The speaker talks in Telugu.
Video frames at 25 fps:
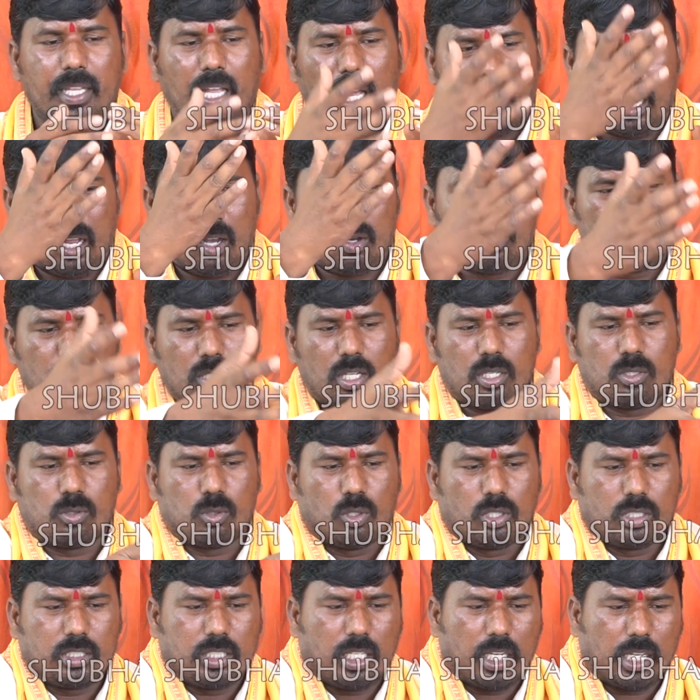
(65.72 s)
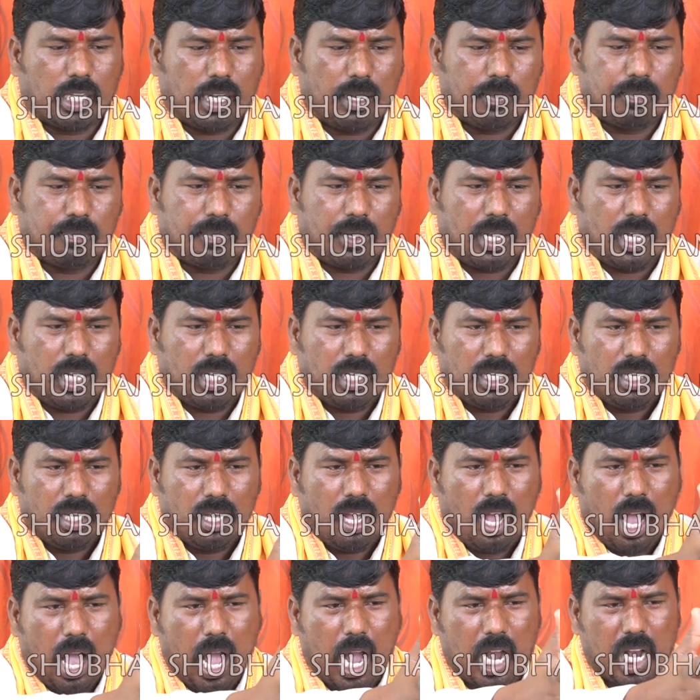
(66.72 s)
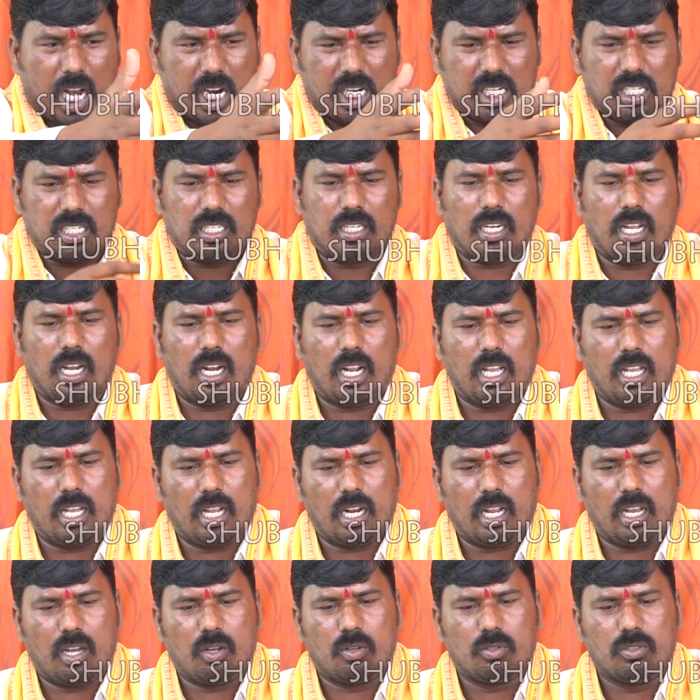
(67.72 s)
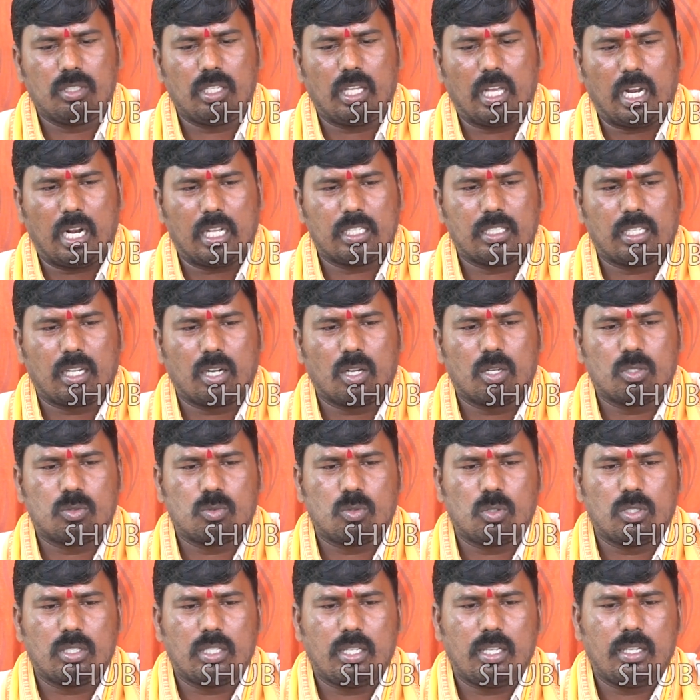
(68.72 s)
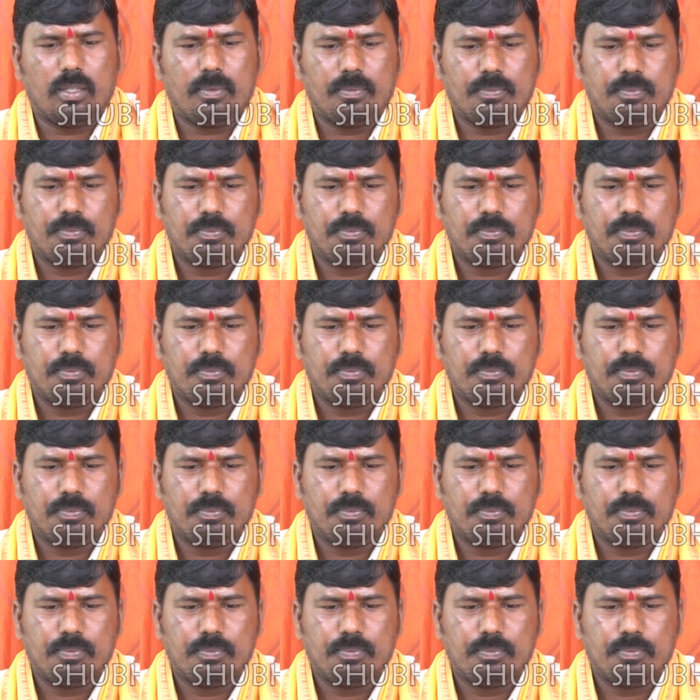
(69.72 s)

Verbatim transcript: మీద ఎలాగుందో సూర్యుచిలకమ్మ ఆగస్టు నెల ఎలాగుంది ఎలా జరుగుతుంది